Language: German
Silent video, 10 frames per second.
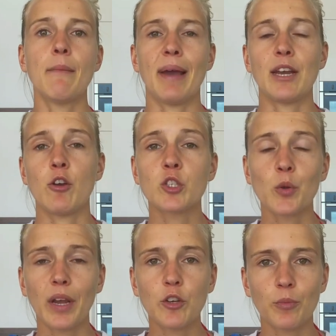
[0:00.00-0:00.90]
Bei einer
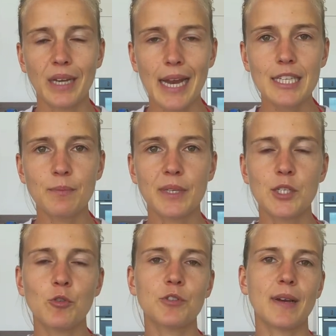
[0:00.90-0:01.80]
Östrogendominanz,
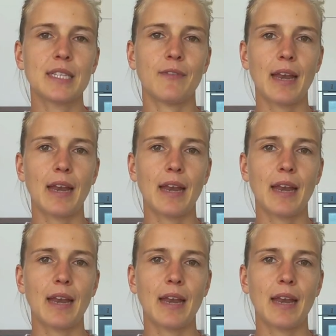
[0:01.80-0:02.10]
bzw.